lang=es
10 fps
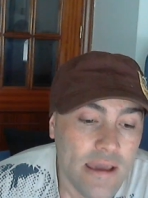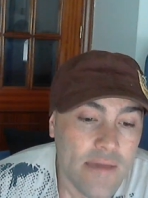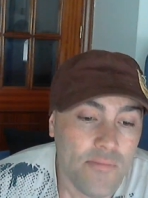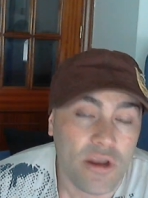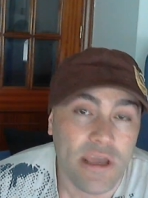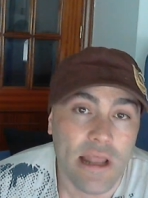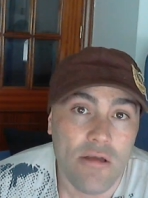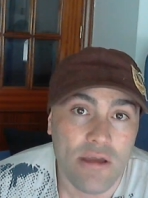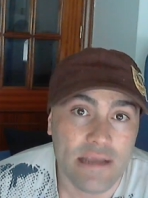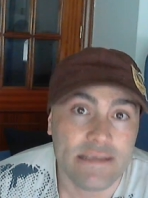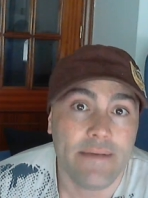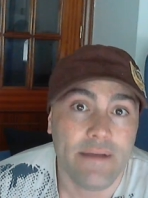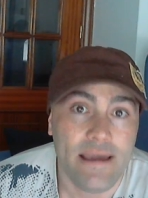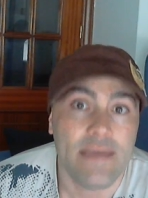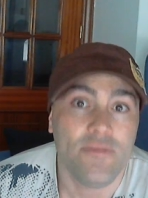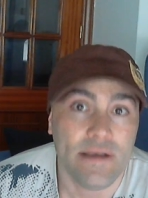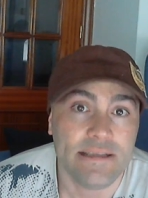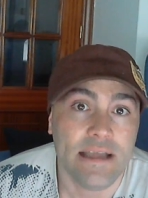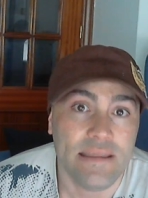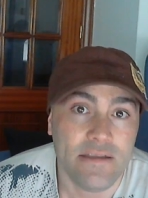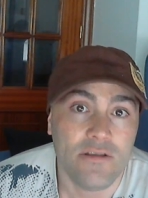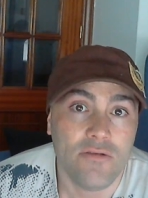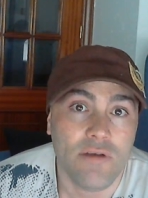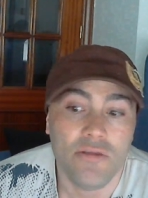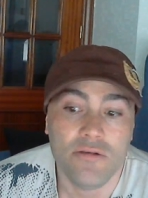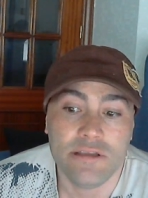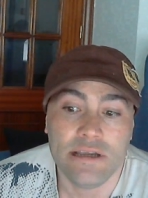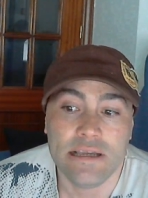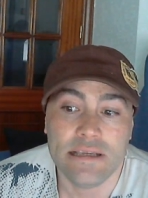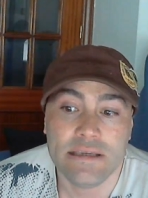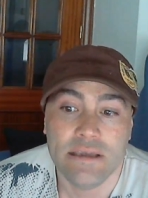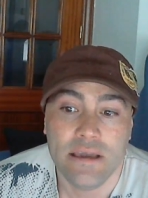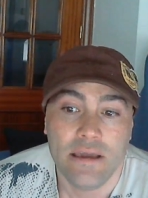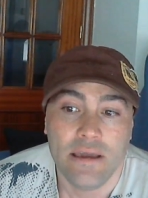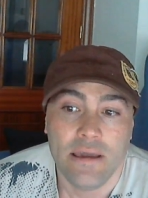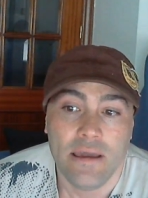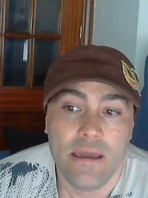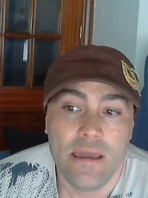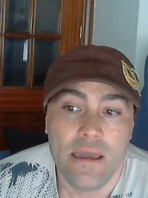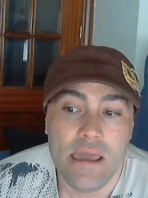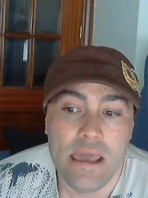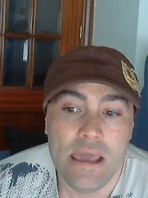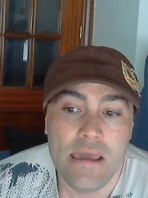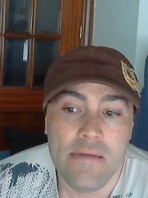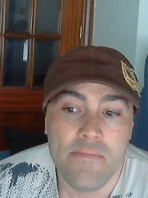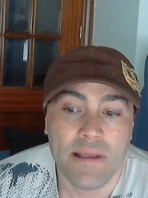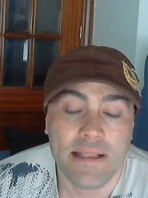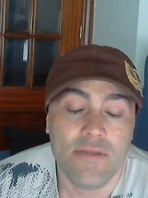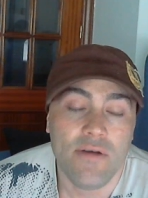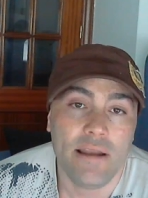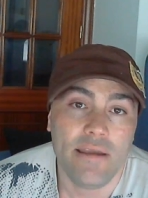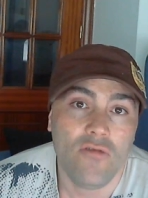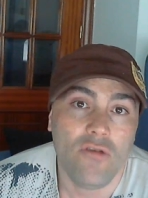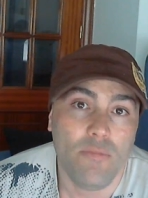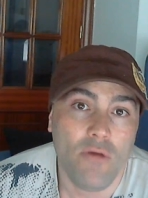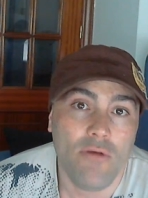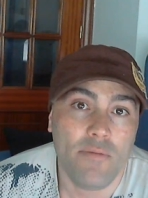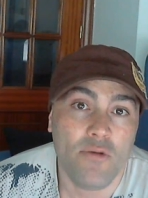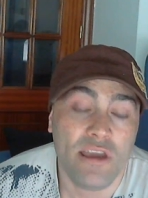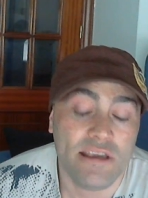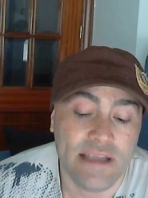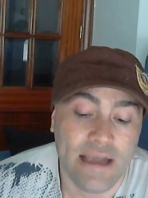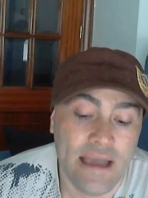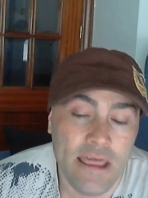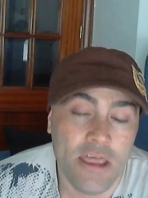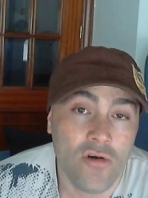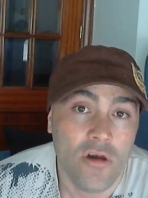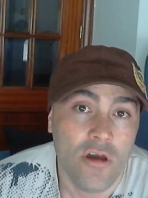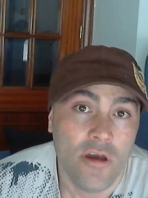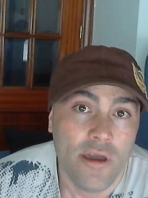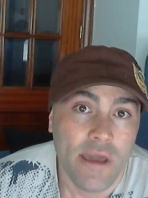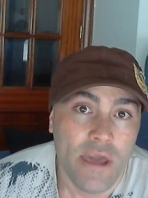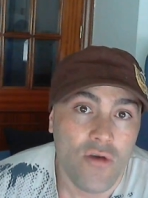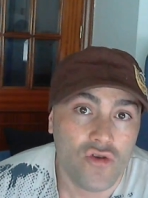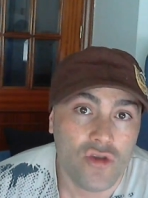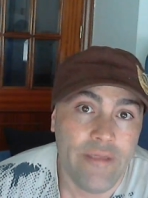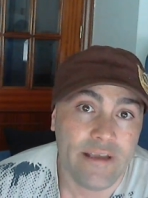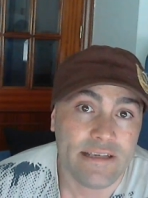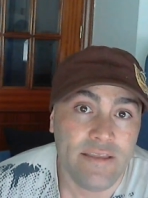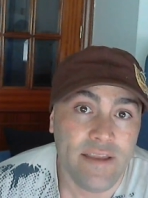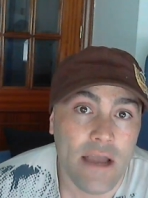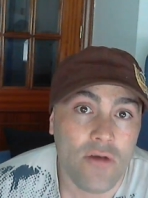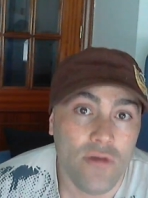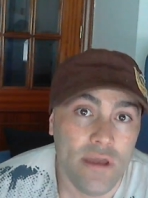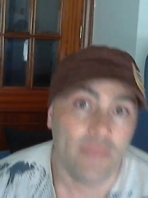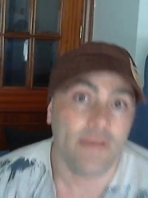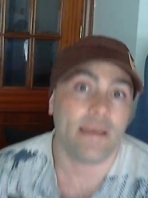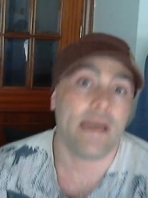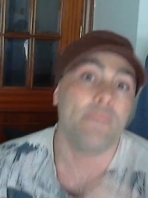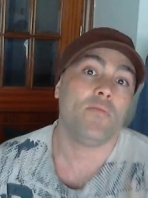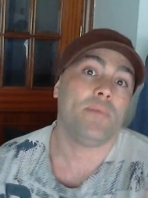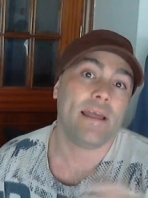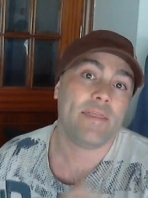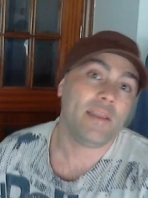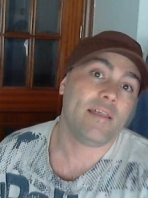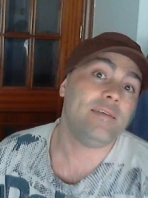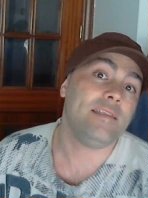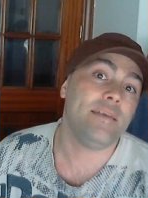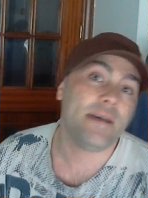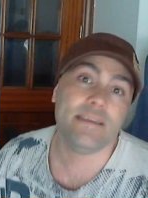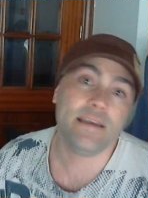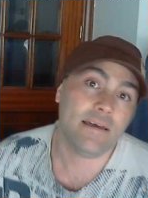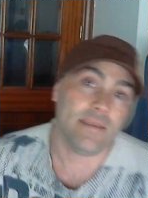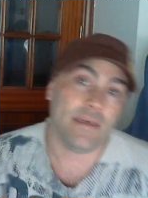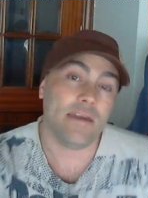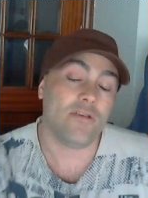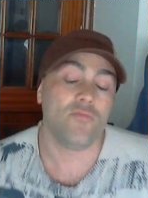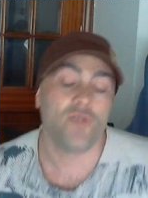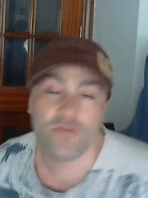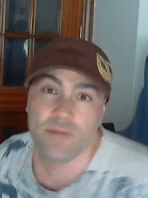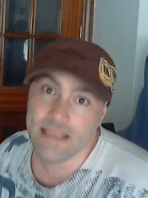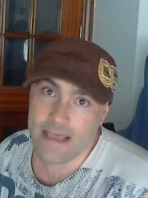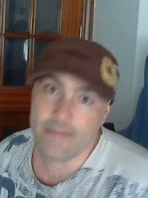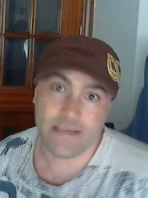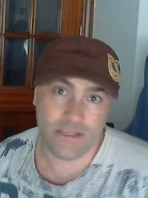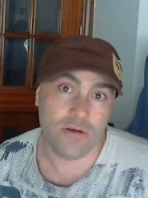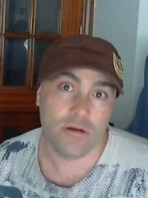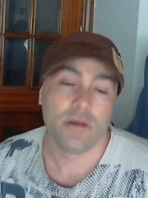porque era lo que la estaba liando bastante, ¿no? Cuando estás eh, matando a alguien cuerpo a cuerpo que está caído y justo le das al triángulo y hace el cambio para hacer la cinemática de cómo lo matabas, ¿no?